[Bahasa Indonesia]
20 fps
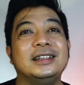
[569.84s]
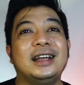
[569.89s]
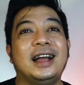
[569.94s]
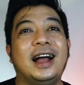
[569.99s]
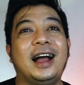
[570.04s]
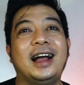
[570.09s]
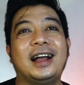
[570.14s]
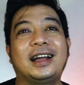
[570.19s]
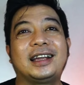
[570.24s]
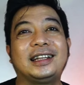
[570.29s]

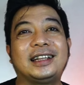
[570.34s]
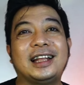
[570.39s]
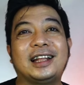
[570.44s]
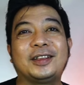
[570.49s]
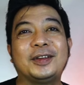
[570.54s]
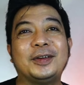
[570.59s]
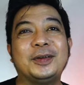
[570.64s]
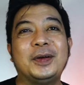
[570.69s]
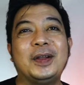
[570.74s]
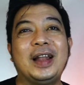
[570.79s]
ah, kita
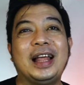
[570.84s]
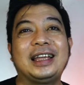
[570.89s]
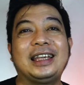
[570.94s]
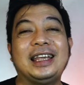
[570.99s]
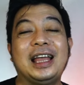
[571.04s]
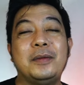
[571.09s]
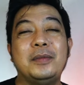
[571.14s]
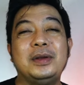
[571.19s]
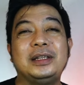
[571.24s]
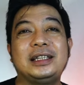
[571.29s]
tunggu lagi
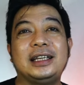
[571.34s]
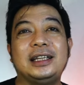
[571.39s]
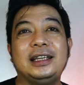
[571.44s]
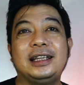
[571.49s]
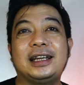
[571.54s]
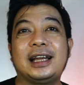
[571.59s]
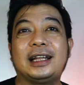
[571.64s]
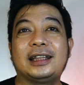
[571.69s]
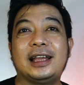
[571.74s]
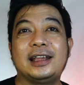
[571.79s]
habis
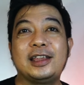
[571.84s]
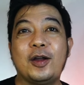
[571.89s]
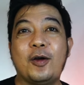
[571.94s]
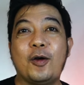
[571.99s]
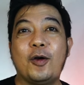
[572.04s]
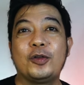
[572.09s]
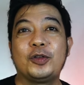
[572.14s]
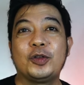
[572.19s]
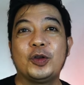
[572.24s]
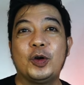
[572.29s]
ini katanya
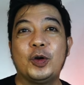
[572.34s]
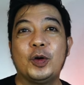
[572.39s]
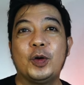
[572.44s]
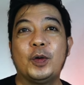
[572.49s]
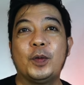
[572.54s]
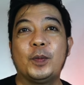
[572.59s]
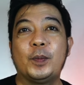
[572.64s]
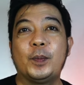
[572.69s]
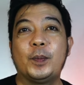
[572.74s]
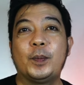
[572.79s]

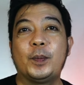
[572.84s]
Onyo